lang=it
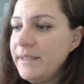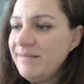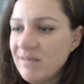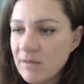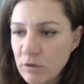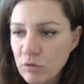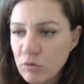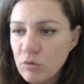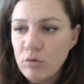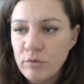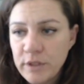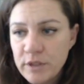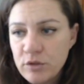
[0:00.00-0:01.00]

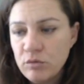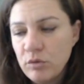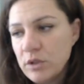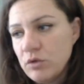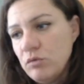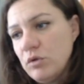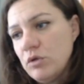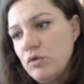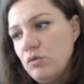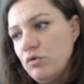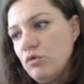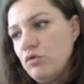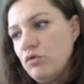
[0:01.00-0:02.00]
terrore sulla, sul, sul,
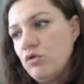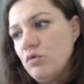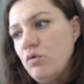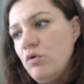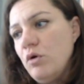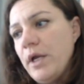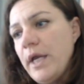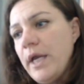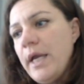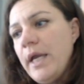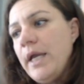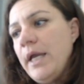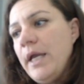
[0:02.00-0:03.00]
su quello che
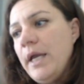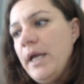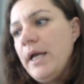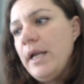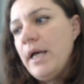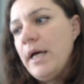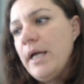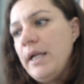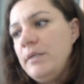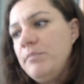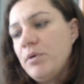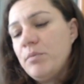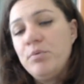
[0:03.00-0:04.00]
è la,
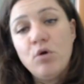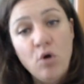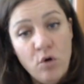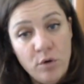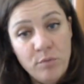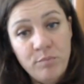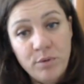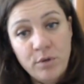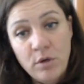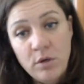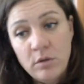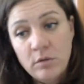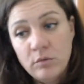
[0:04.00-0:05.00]
il proprio corpo,
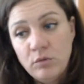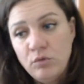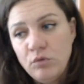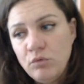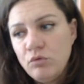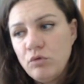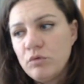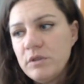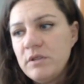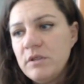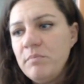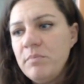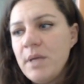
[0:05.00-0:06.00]
no? Tutto questo
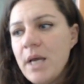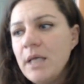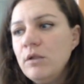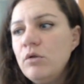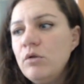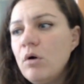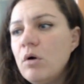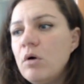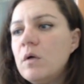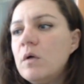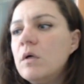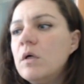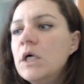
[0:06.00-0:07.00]

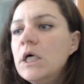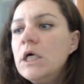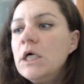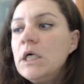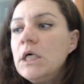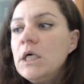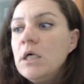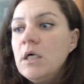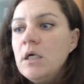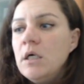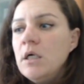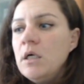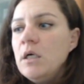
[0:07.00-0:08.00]
impianto
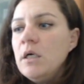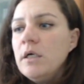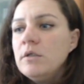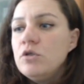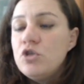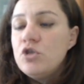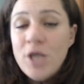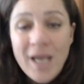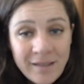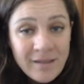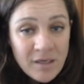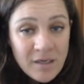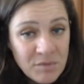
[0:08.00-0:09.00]

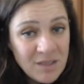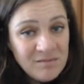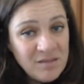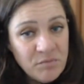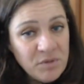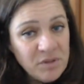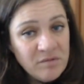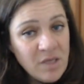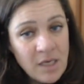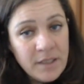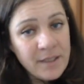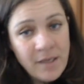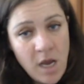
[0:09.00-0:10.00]
genera malattia
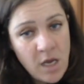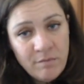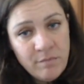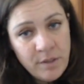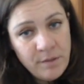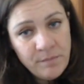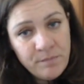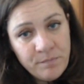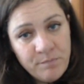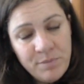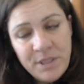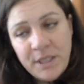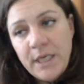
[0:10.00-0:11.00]
mentale grave,
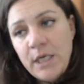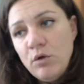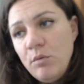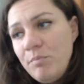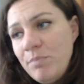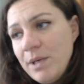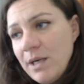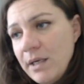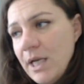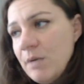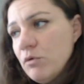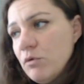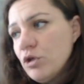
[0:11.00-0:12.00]
perché non
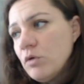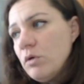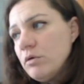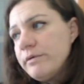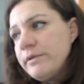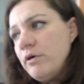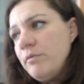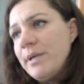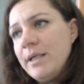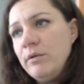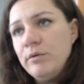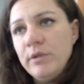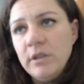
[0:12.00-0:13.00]
parliamo, cioè qua stiamo
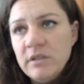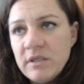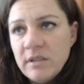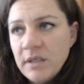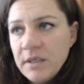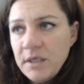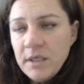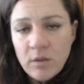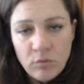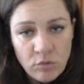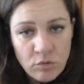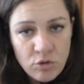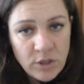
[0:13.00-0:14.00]
parlando dell'isteria
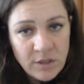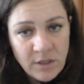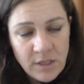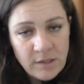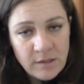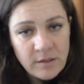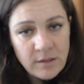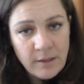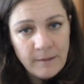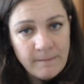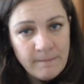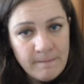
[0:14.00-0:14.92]
ottocentesca,